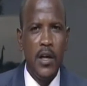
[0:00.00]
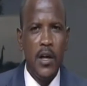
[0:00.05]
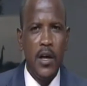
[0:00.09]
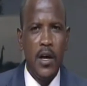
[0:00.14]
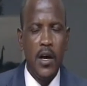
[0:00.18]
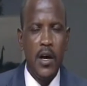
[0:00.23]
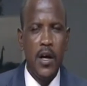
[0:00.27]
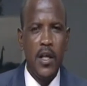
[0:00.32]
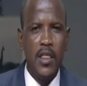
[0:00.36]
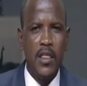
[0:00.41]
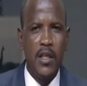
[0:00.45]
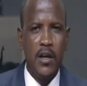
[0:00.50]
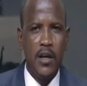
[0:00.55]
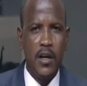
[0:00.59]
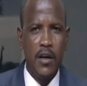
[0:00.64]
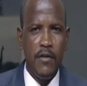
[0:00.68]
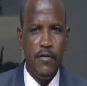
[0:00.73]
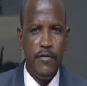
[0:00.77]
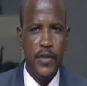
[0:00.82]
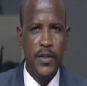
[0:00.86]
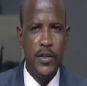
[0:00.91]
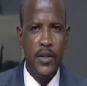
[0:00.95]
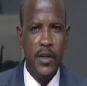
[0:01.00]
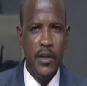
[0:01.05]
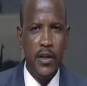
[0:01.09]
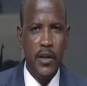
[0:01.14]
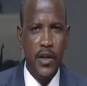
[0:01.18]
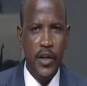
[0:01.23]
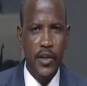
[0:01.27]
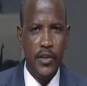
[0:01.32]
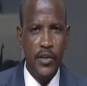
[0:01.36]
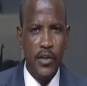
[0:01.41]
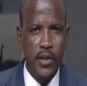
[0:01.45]
أخذ كافة
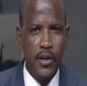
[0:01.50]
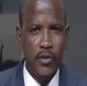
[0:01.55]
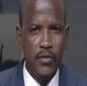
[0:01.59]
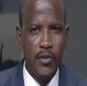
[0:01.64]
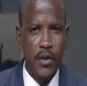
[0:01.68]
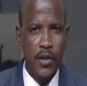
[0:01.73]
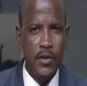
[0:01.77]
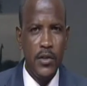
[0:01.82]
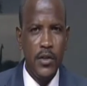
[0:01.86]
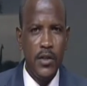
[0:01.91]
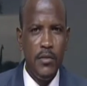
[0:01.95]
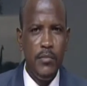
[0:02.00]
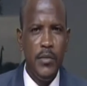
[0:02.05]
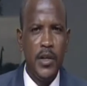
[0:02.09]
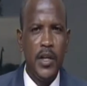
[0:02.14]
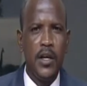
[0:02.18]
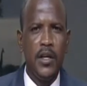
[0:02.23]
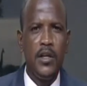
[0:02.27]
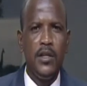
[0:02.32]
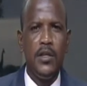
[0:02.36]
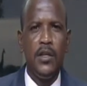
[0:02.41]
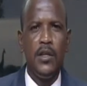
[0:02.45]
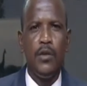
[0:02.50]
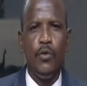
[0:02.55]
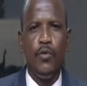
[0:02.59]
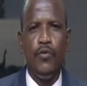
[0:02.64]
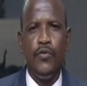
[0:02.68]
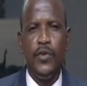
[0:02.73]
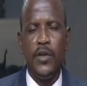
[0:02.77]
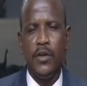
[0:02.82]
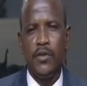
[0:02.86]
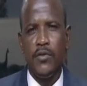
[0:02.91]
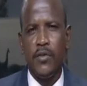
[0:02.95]
الاحتياطات من أجل
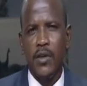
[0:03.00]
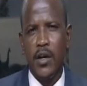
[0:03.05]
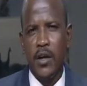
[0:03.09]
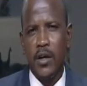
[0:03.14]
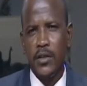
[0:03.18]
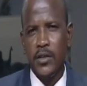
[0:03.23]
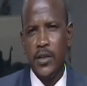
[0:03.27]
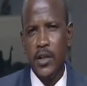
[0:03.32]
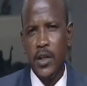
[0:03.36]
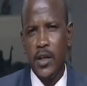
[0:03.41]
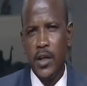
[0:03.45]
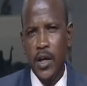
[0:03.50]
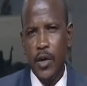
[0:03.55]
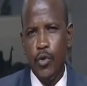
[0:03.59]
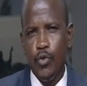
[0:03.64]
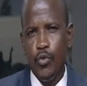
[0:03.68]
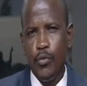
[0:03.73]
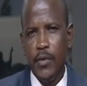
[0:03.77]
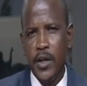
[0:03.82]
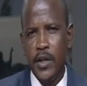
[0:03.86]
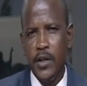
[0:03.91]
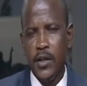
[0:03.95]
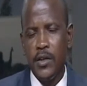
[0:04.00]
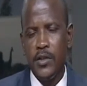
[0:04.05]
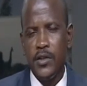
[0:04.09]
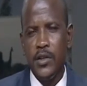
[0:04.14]
توفير الطاقة الكهربائية